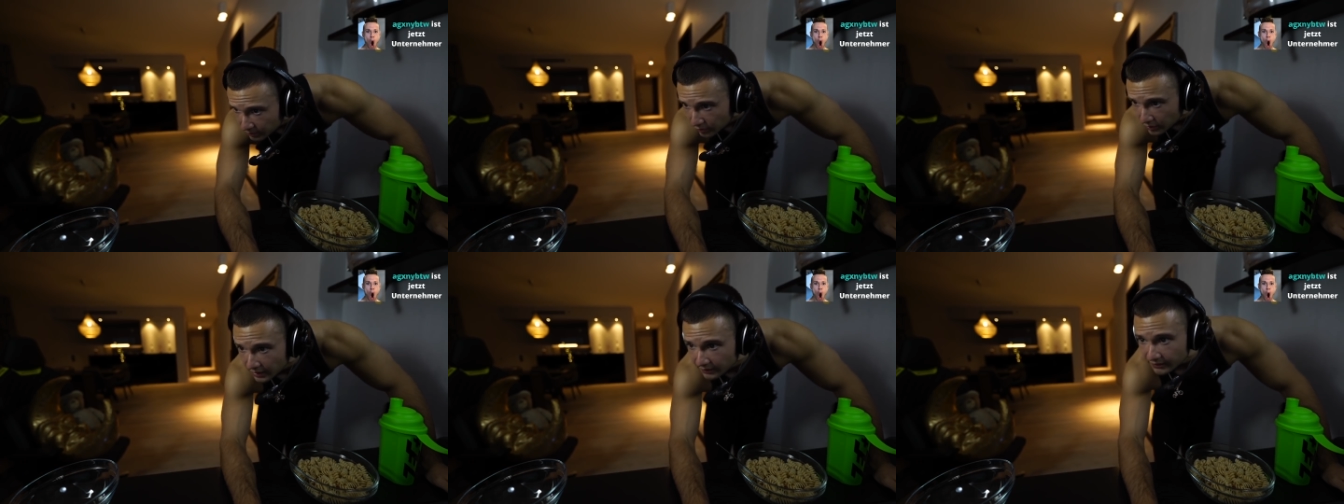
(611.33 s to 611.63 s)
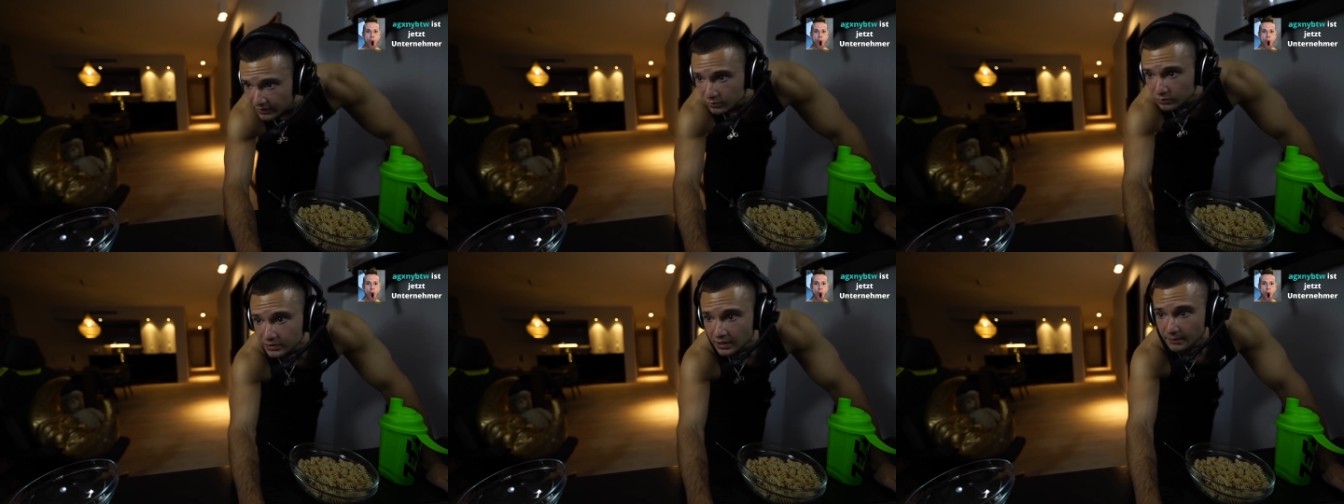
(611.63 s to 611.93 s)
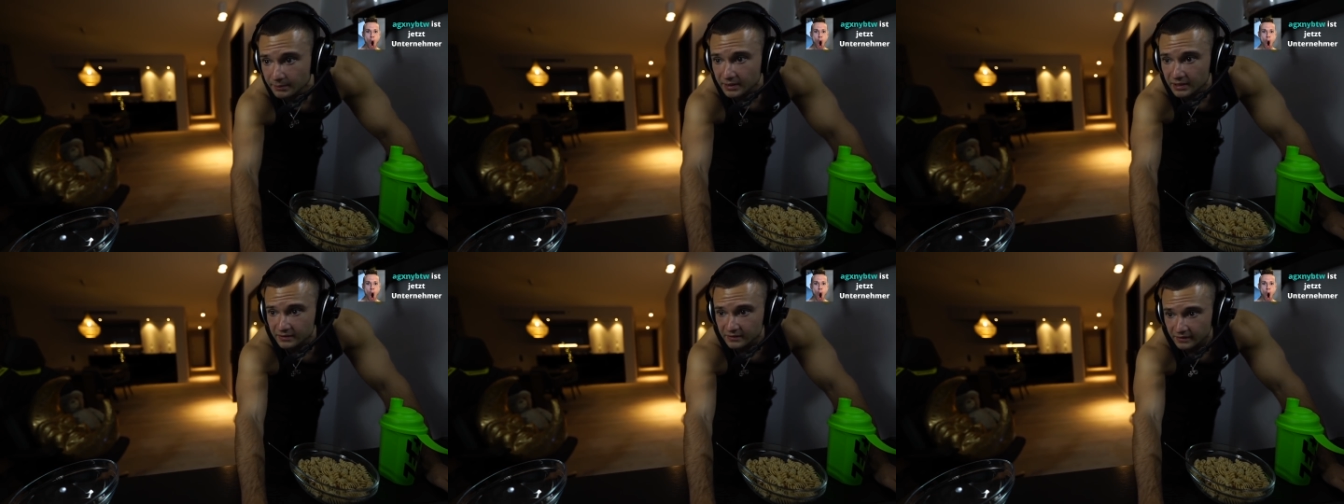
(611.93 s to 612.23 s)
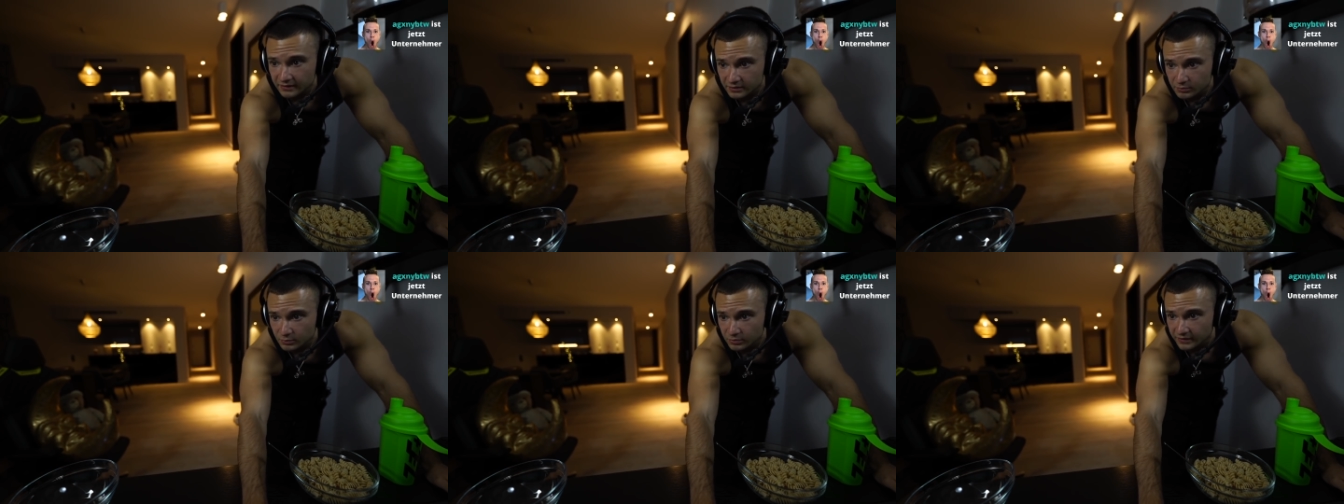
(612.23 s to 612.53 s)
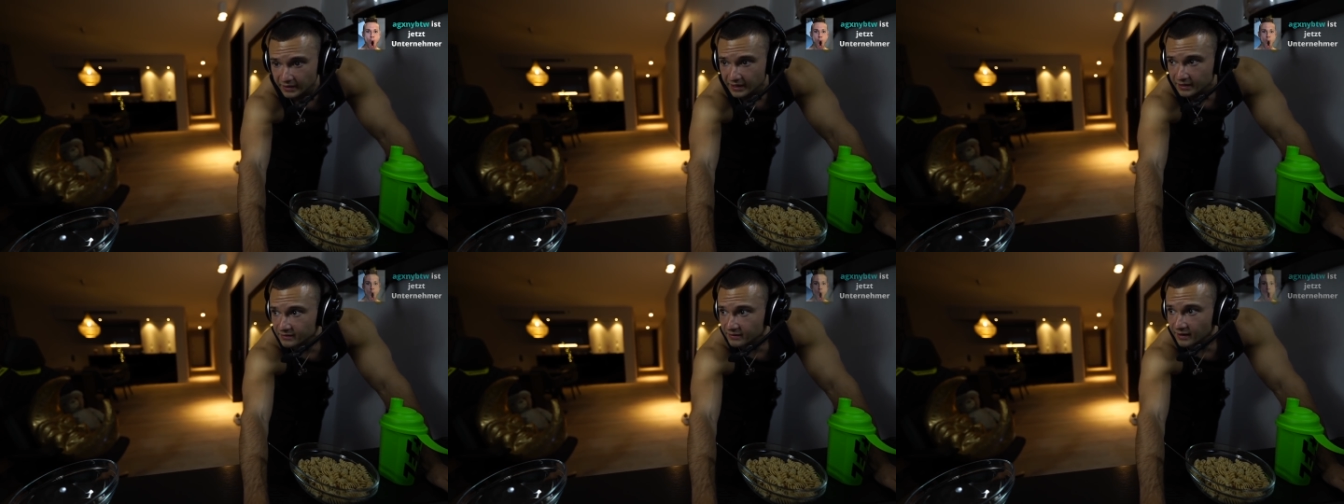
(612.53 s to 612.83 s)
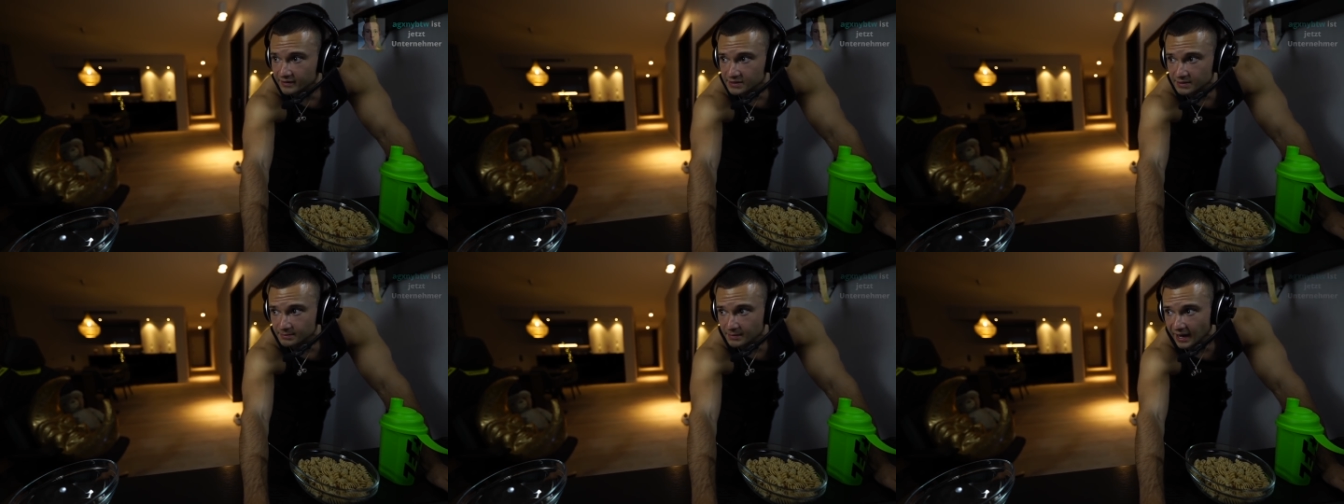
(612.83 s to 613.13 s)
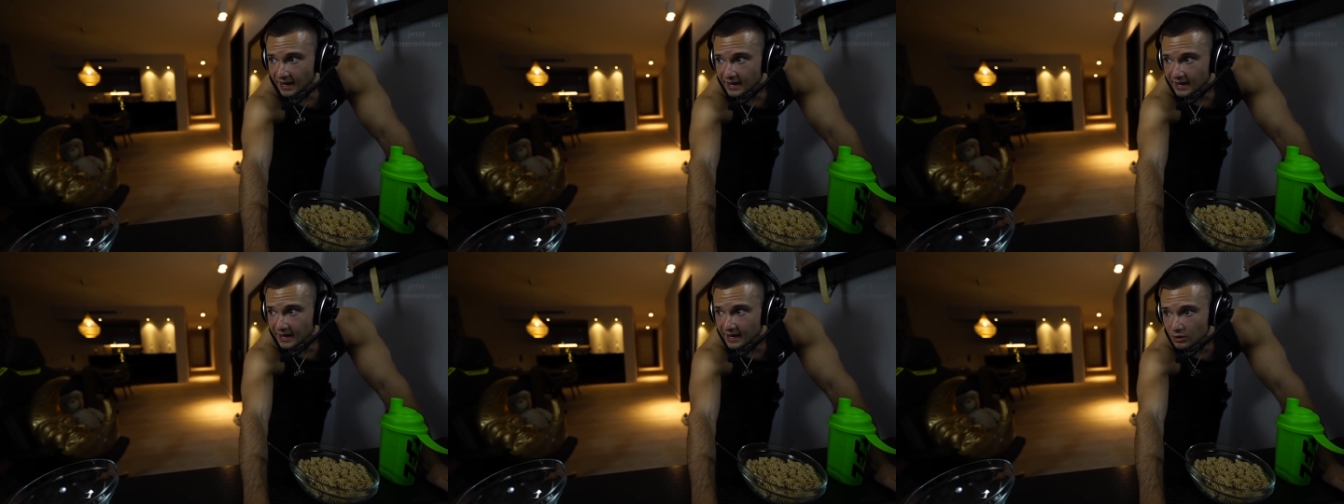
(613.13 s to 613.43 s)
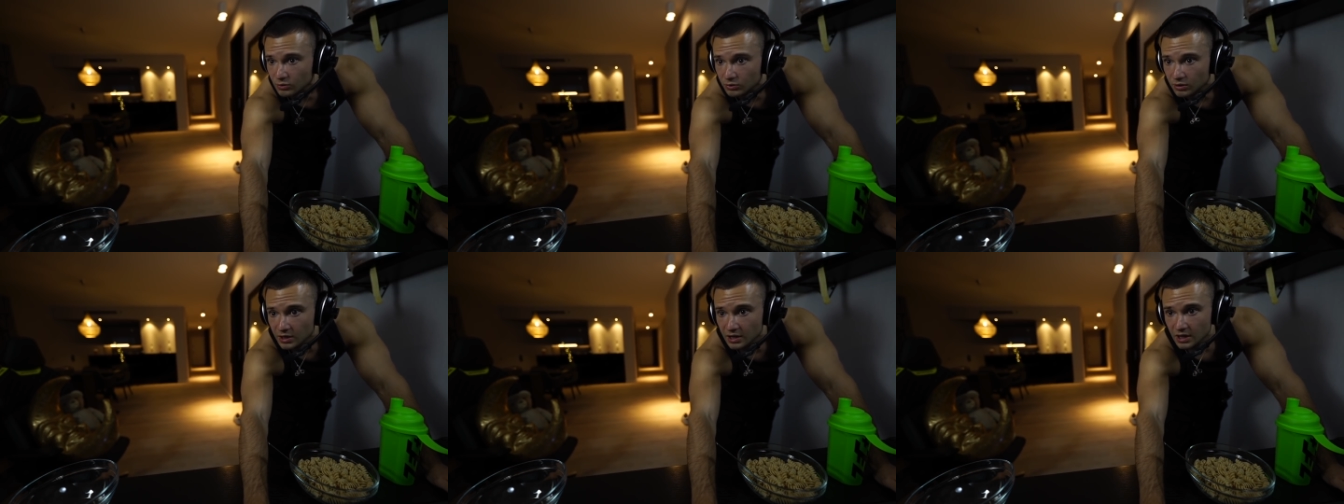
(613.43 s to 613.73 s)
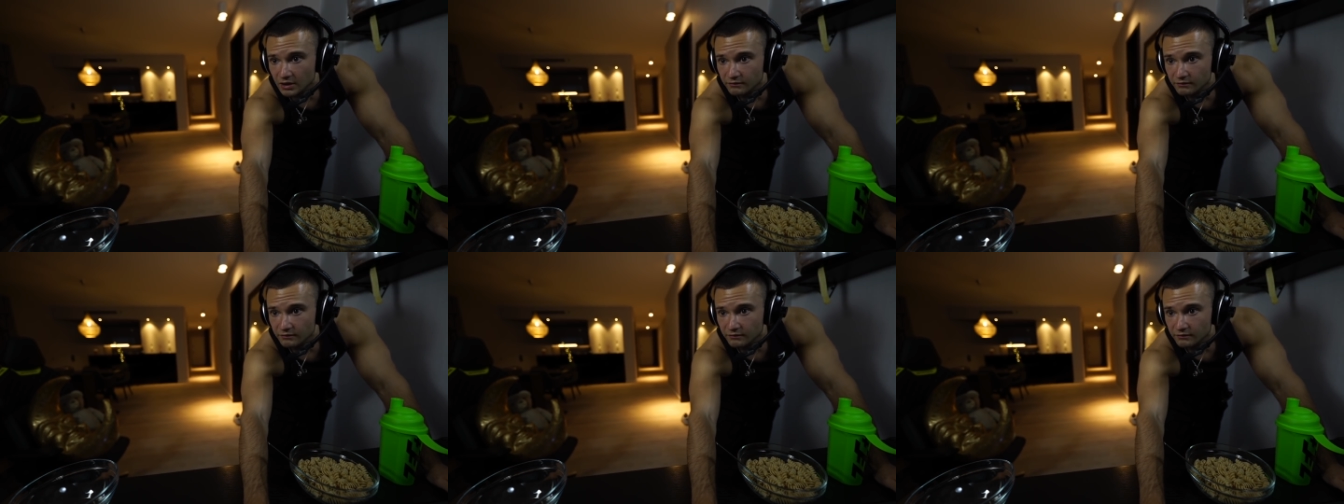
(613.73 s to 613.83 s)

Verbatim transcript: Bruder, wenn du Diabetes hast, ich muss dir ehrlich sagen, ich habe keine Ahnung,